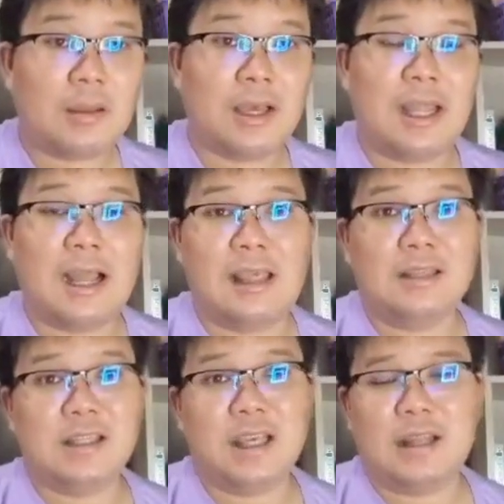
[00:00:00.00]
กระดาน
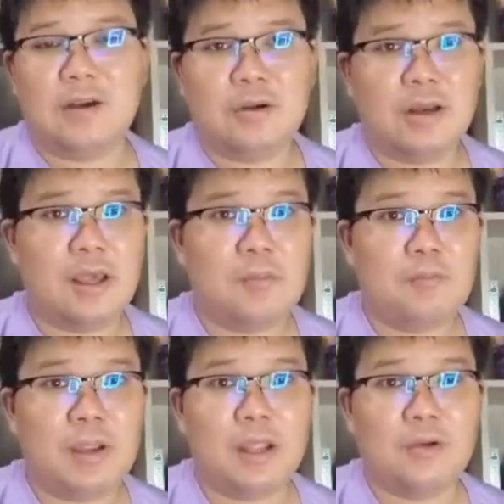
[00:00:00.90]
Exchange เขาก็เลย
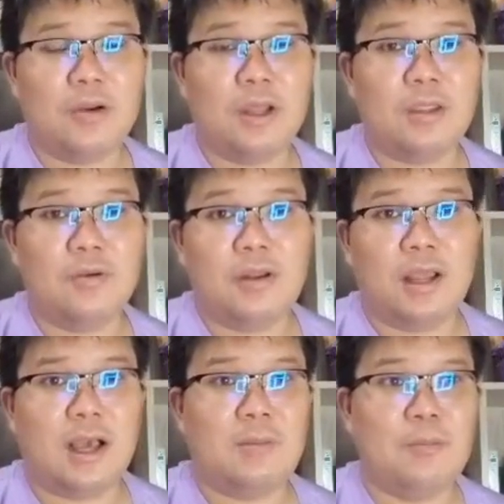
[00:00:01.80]
เปลี่ยนกลยุทธ์
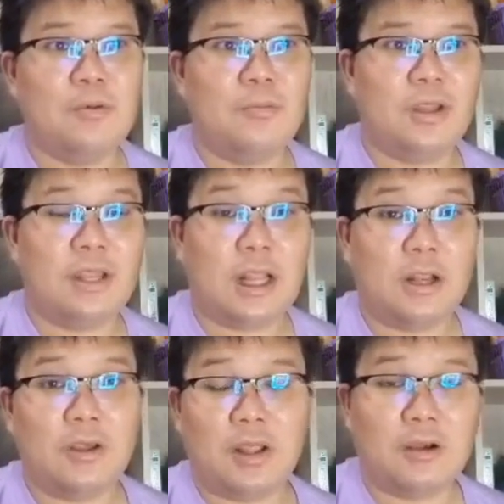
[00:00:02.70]
นะครับ รวมถึงนัก
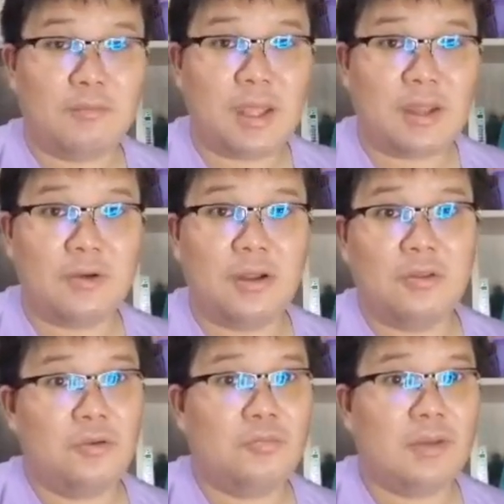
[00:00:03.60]
เทรดก็เปลี่ยนกล
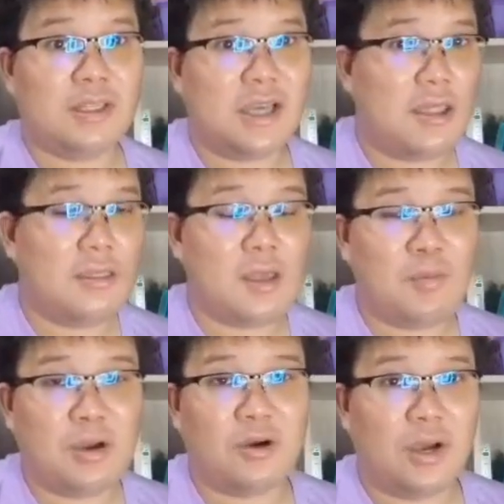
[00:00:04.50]
ยุทธ์มาใช้
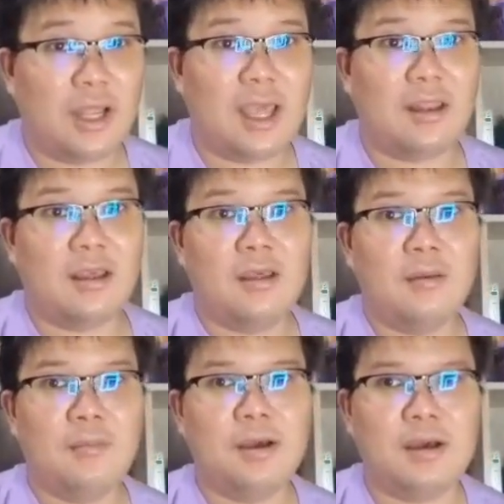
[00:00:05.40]
Stablecoin แทน
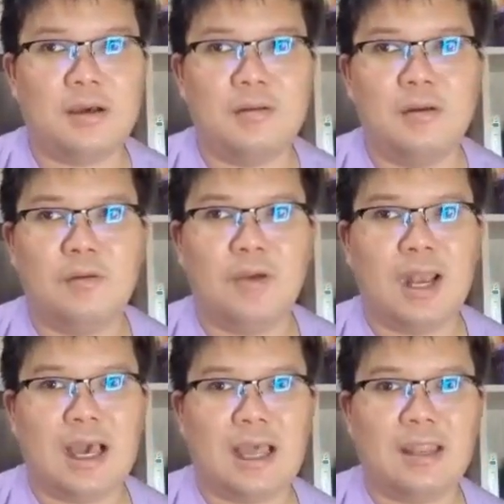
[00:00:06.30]
เพื่อเว
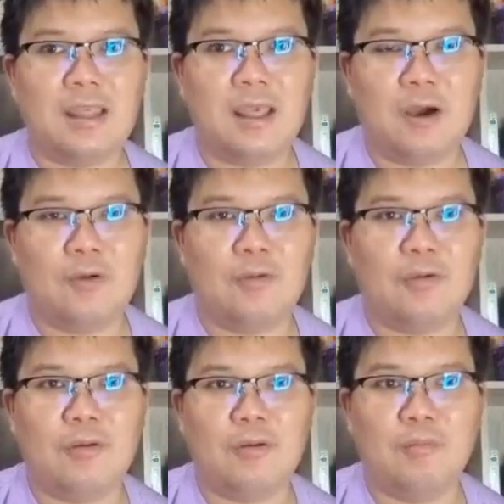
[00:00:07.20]
ลาที่เอา
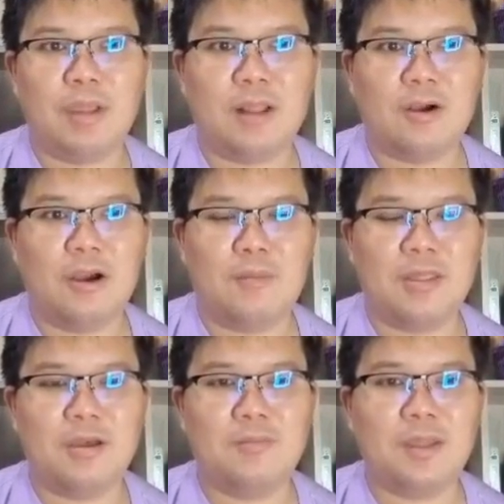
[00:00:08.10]
บิตคอยไป
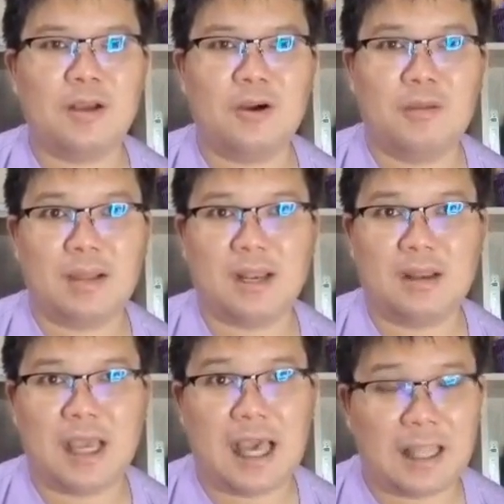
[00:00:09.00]
ซื้อบิตคอยมัน
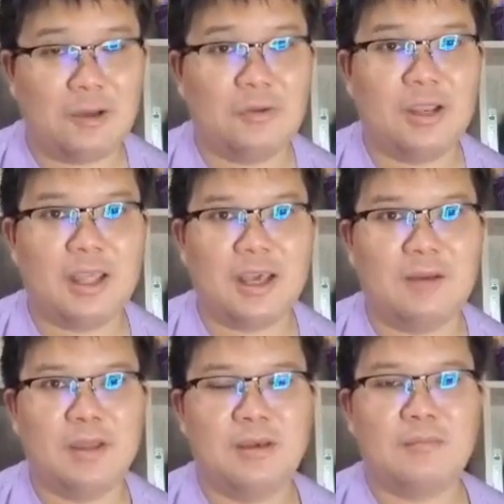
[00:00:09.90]
ขาดทุน่ยค
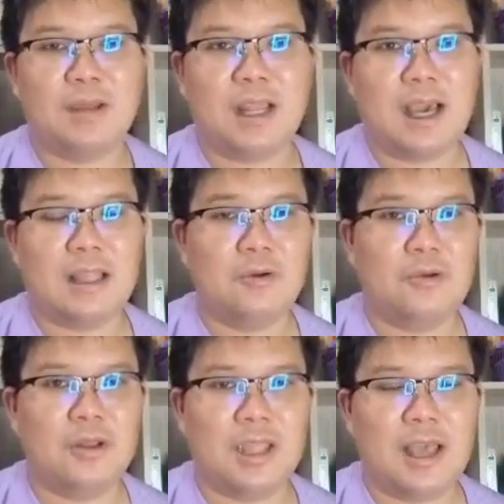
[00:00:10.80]
รับ มันขาดทุ
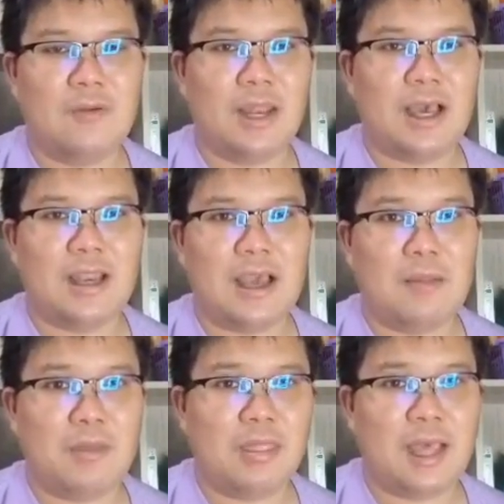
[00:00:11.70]
นระยะเวลานา
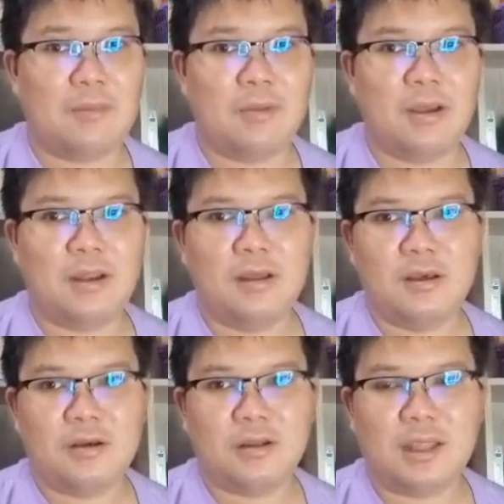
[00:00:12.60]
นเป็น 3 เดือน
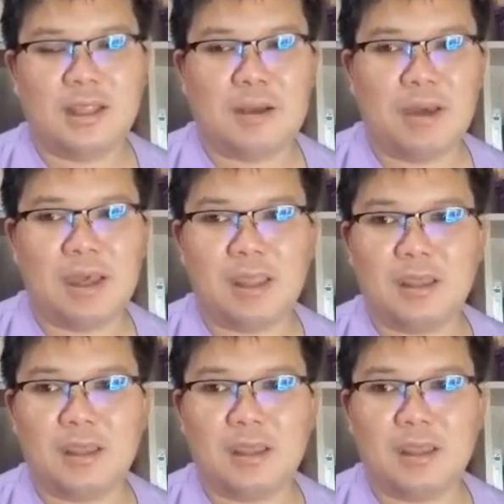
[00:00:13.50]
ก็จะทำให้